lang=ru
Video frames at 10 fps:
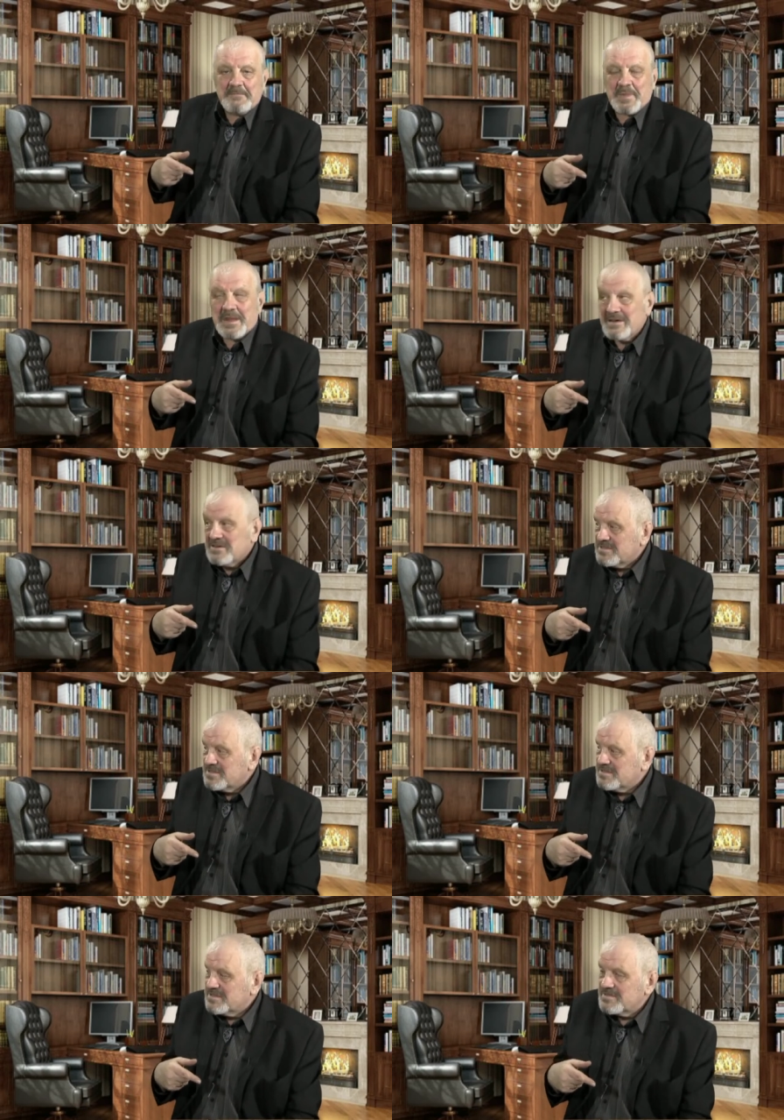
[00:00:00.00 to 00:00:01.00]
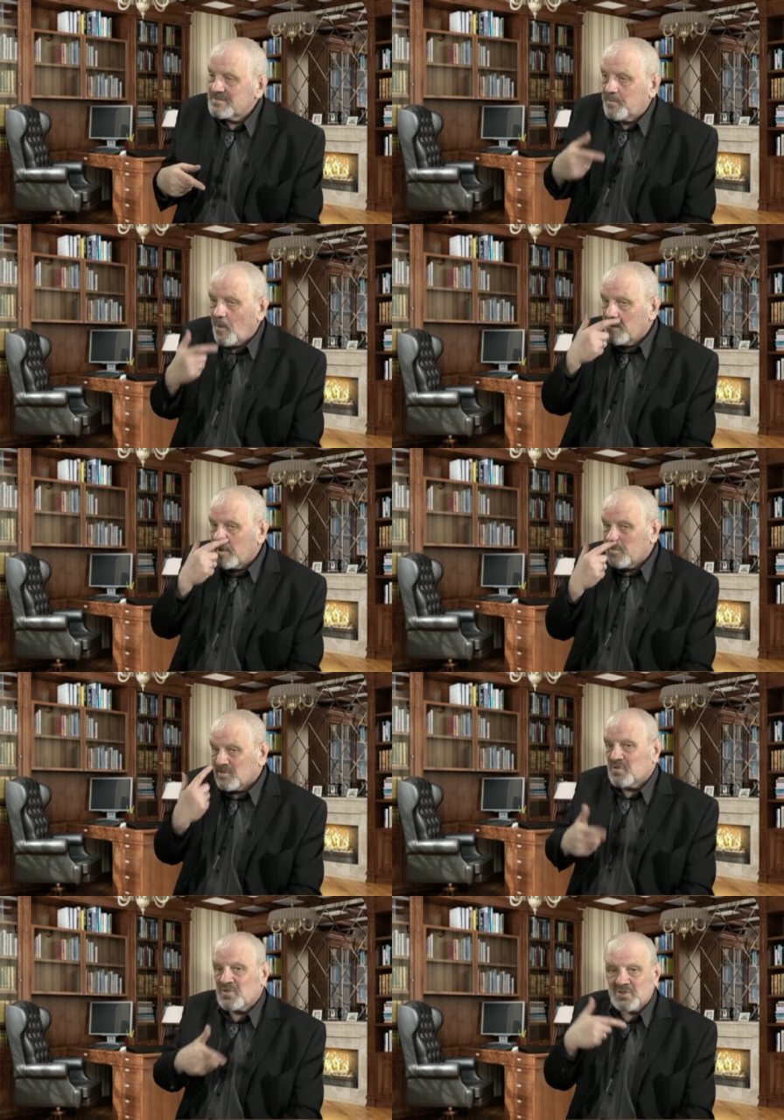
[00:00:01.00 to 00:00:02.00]
Э, помнит,
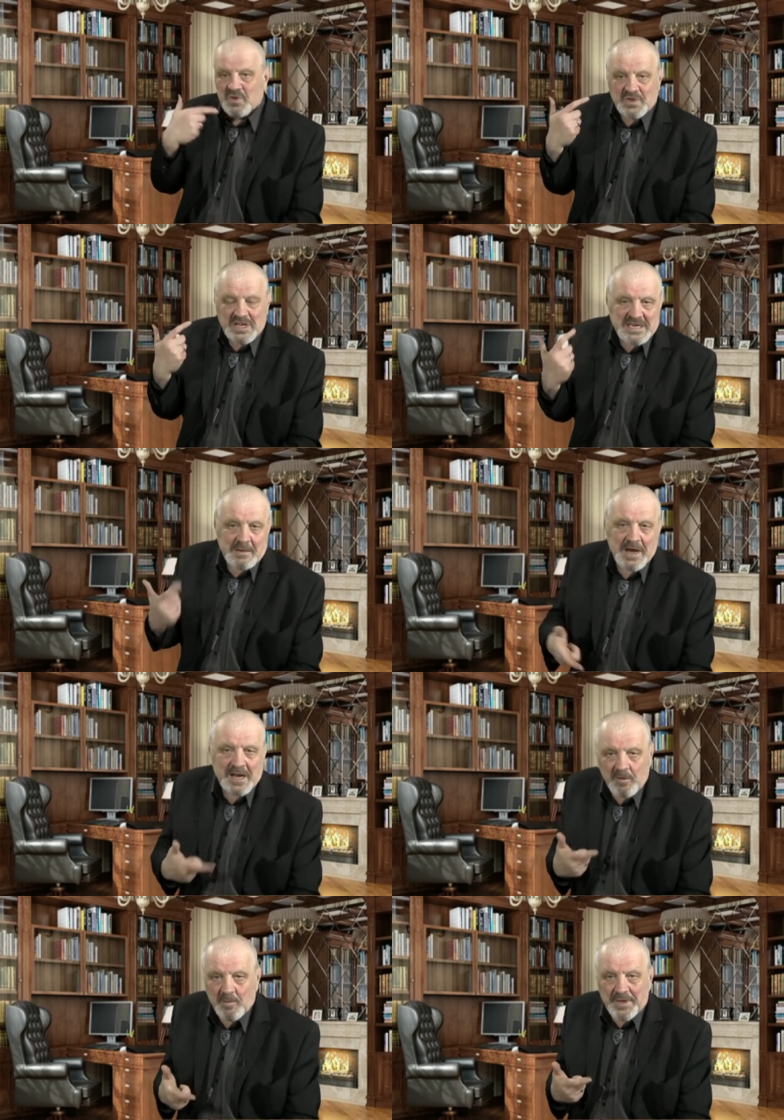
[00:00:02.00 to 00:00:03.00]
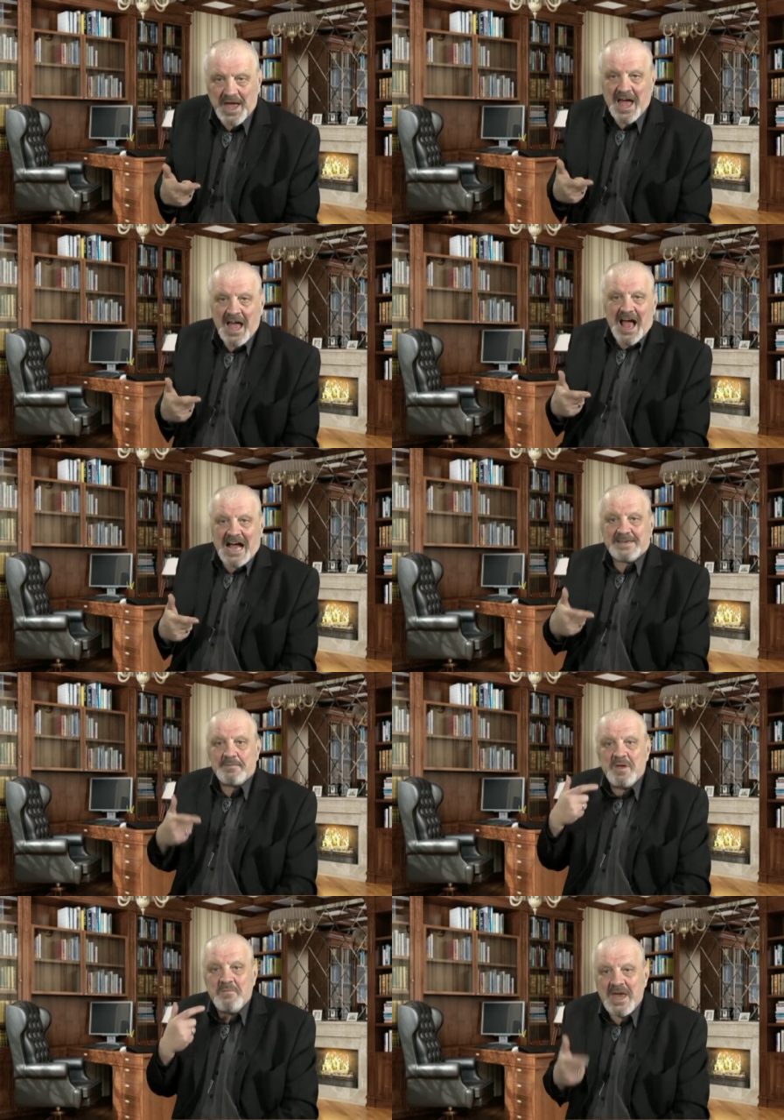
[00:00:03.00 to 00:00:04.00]
может, только что-то самое крупное. А
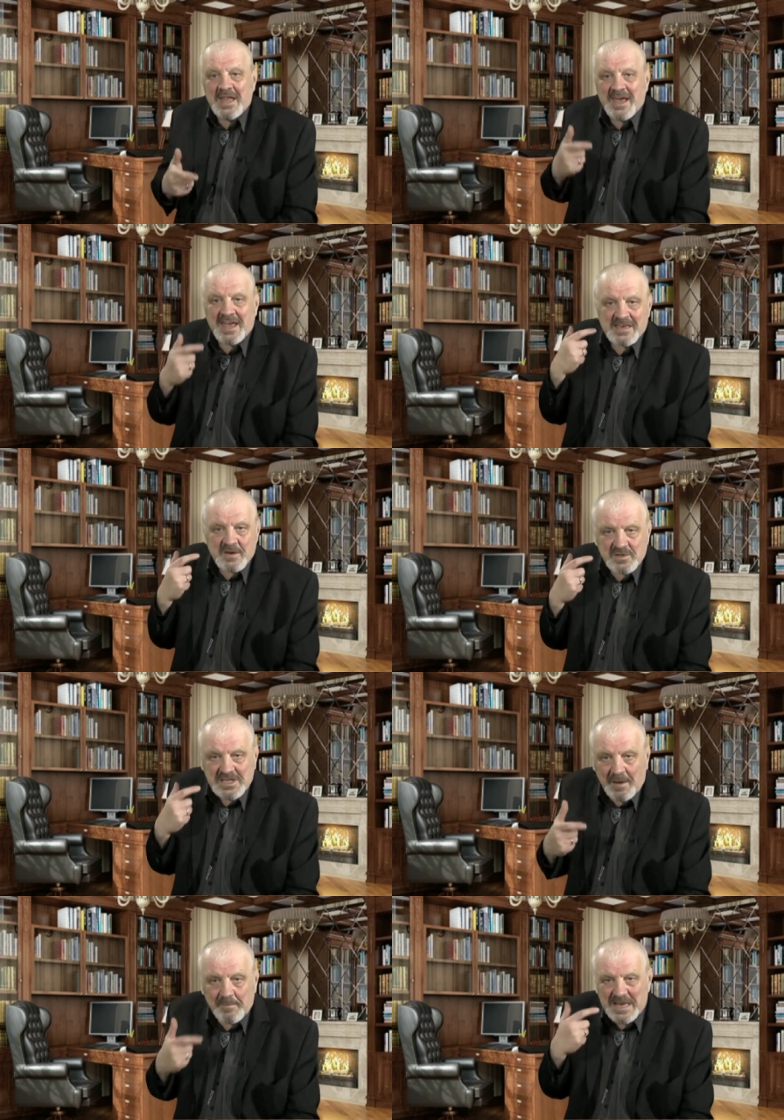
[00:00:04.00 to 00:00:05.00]
тем не менее, если он так